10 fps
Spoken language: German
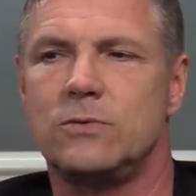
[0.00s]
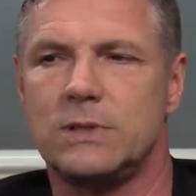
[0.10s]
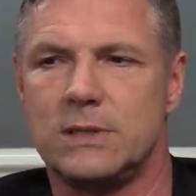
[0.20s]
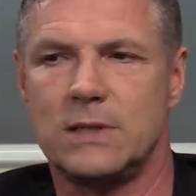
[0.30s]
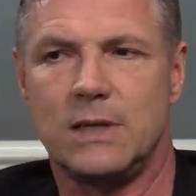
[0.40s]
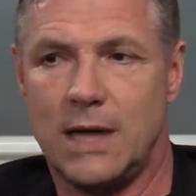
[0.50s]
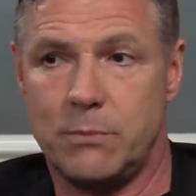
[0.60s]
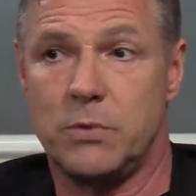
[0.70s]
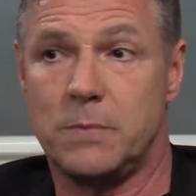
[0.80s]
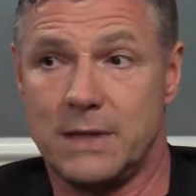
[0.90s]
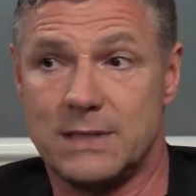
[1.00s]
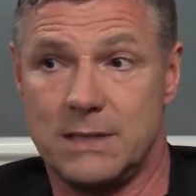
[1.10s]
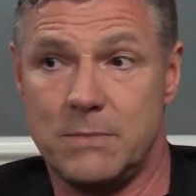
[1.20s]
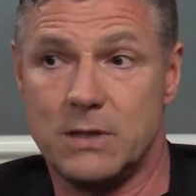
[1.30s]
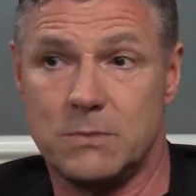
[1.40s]
Du, ich habe
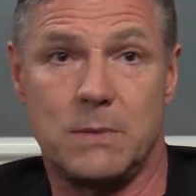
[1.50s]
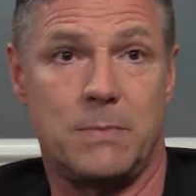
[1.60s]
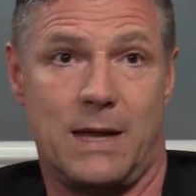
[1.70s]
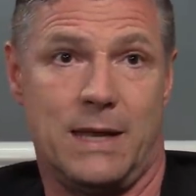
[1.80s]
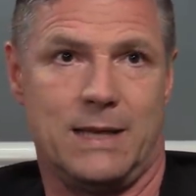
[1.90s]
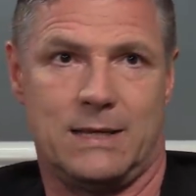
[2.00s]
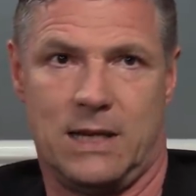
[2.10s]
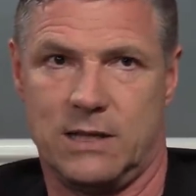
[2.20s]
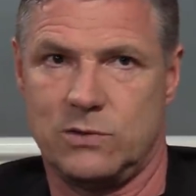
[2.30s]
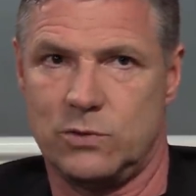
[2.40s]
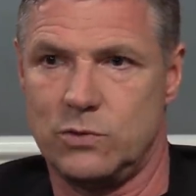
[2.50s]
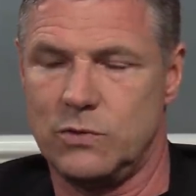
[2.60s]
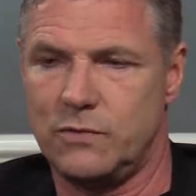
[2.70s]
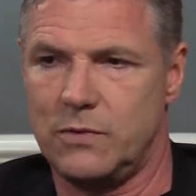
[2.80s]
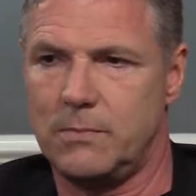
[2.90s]
übrigens immer so mit Panikattacken zu
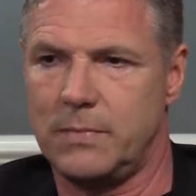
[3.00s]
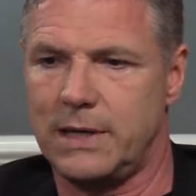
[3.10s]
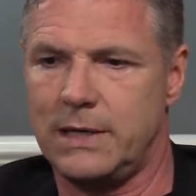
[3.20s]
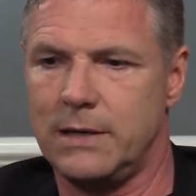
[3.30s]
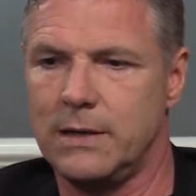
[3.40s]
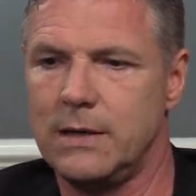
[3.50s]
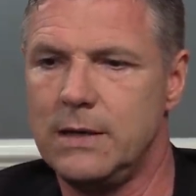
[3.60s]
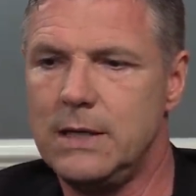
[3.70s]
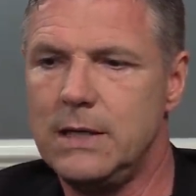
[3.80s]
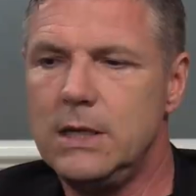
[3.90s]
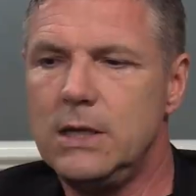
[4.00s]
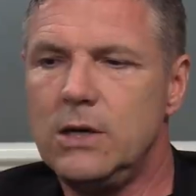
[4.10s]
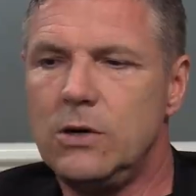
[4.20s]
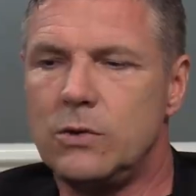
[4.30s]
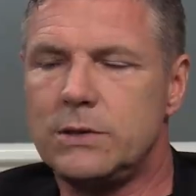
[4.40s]
tun vor dem Predigen.
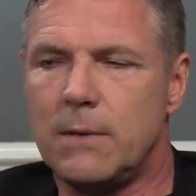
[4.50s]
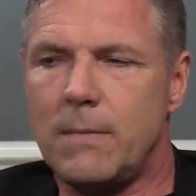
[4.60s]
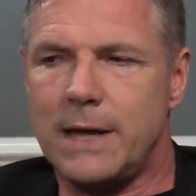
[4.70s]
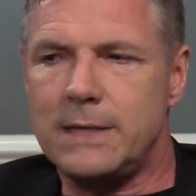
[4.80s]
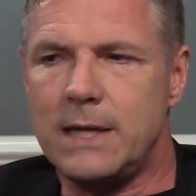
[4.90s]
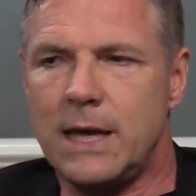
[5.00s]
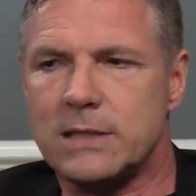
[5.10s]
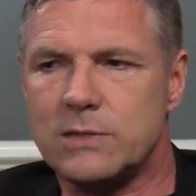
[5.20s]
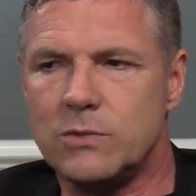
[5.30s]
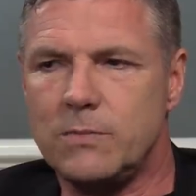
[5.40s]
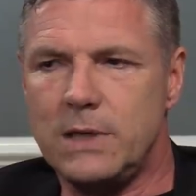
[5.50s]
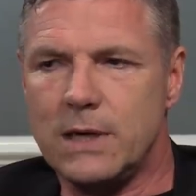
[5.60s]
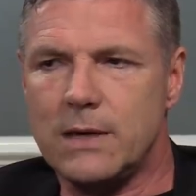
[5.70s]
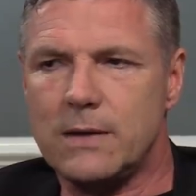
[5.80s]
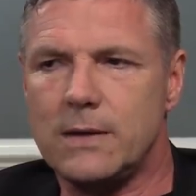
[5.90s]
Und dann meinte er zu
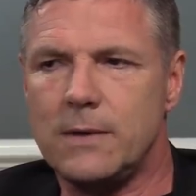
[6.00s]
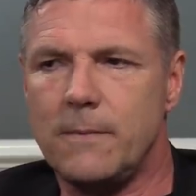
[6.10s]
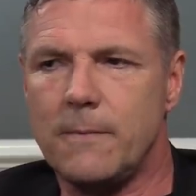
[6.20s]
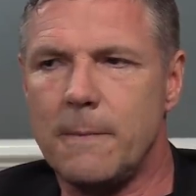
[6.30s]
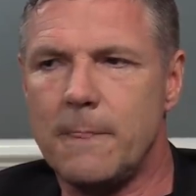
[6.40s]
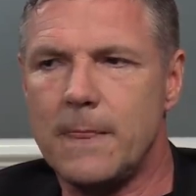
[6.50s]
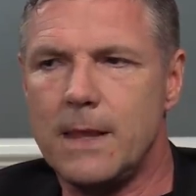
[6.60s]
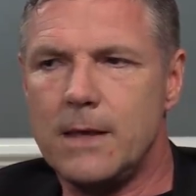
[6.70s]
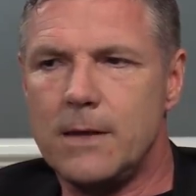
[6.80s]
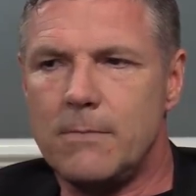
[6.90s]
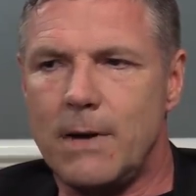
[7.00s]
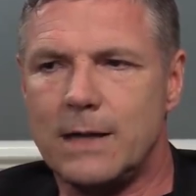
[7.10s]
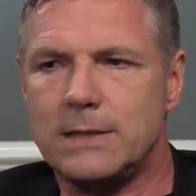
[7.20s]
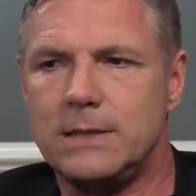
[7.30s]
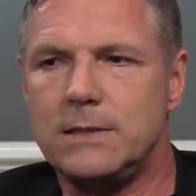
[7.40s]
mir, ähm,
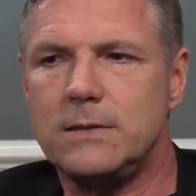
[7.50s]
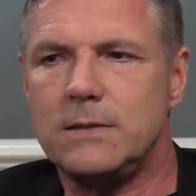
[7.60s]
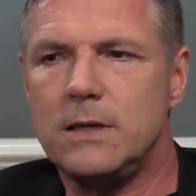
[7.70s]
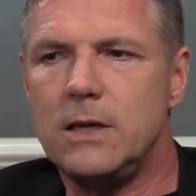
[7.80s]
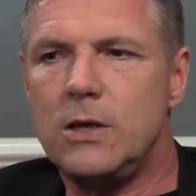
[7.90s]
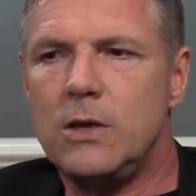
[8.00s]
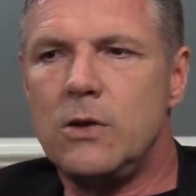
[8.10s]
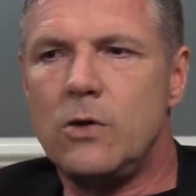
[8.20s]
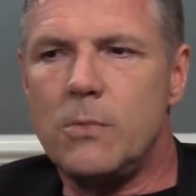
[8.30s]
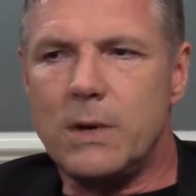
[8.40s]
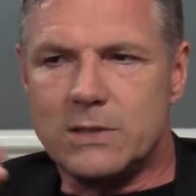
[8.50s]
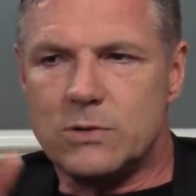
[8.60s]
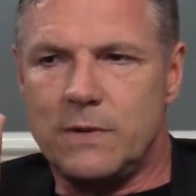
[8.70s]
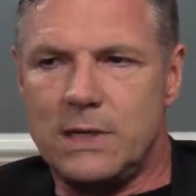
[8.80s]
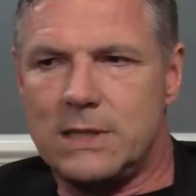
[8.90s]
Martin, hör mal
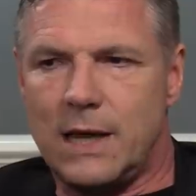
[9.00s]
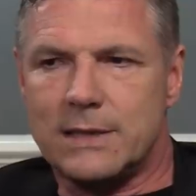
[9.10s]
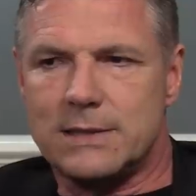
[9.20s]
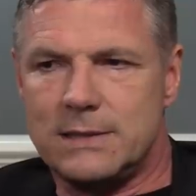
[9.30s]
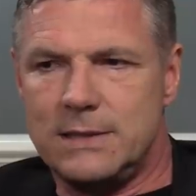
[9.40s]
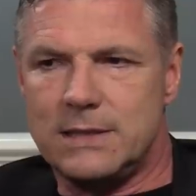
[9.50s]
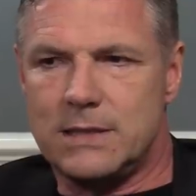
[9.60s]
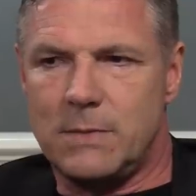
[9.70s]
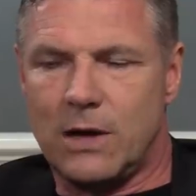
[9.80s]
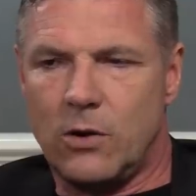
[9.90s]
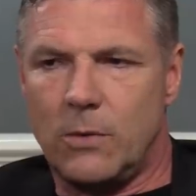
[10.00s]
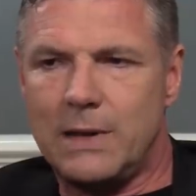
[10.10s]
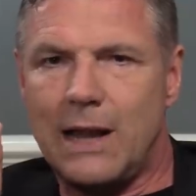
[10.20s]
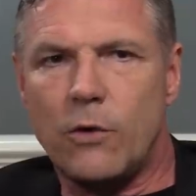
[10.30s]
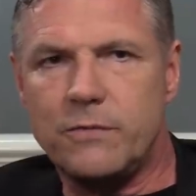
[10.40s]
zu, wenn diese Angst das nächste Mal
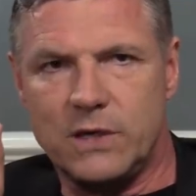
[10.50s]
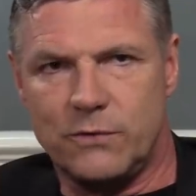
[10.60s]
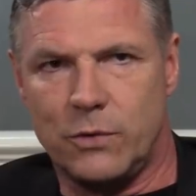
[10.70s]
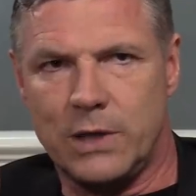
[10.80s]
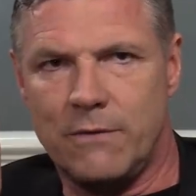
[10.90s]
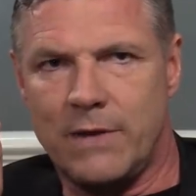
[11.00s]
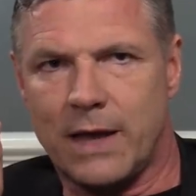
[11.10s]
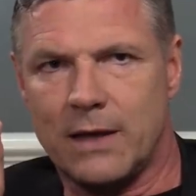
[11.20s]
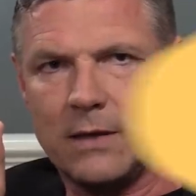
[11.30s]
kommt, lauf nicht vor ihr weg.